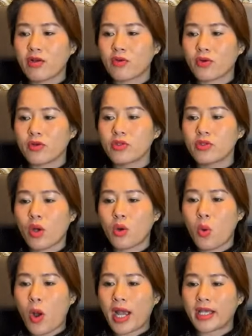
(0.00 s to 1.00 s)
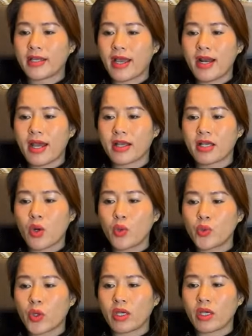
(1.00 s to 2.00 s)
của Tô Hoài kể lại câu
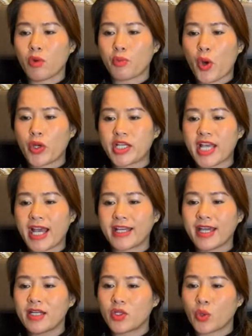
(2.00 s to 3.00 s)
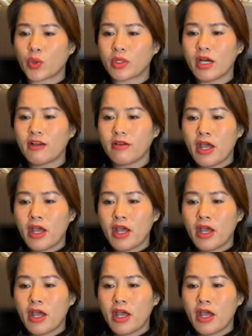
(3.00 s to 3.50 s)
chuyện một đội cải cách ruộng đất